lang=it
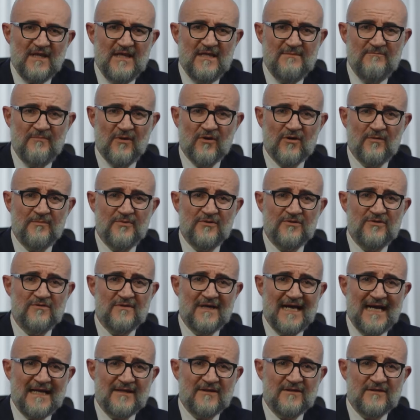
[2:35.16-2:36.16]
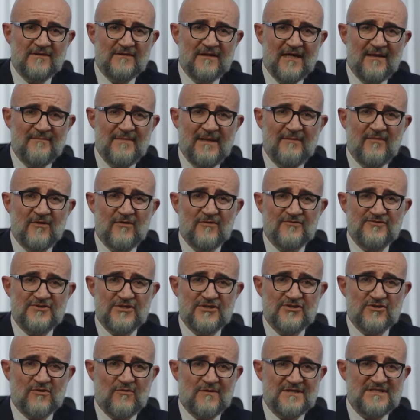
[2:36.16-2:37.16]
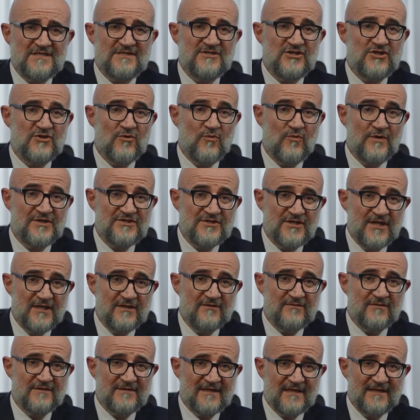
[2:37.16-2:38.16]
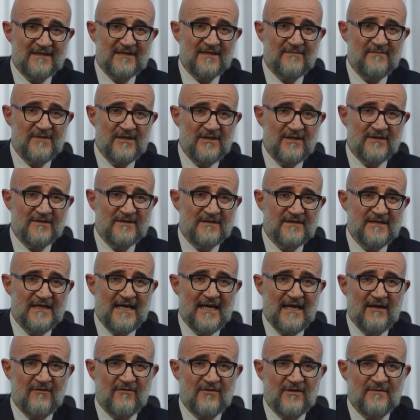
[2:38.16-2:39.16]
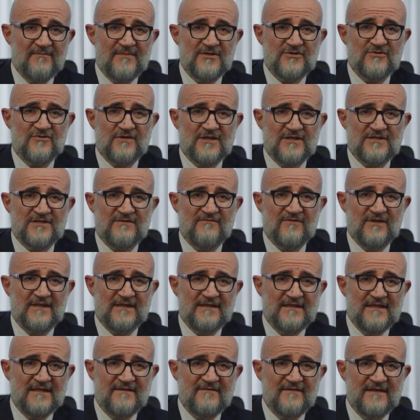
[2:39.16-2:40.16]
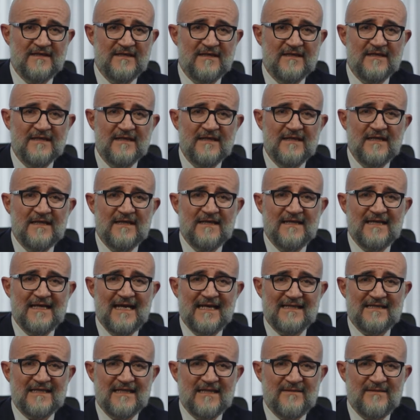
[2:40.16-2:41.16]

In poco più di un anno abbiamo concesso quasi 530 milioni di euro in misure agevolative legate